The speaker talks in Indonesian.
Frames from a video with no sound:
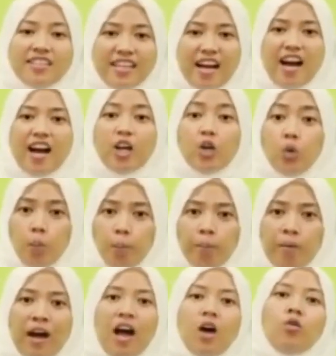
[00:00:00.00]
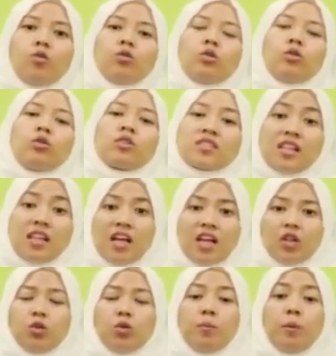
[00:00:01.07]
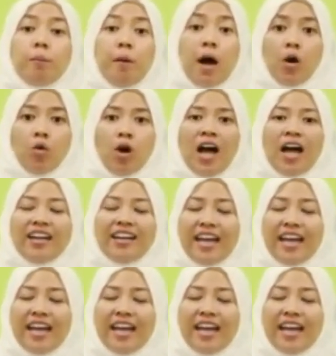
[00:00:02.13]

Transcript: jangan lupa untuk selalu membawa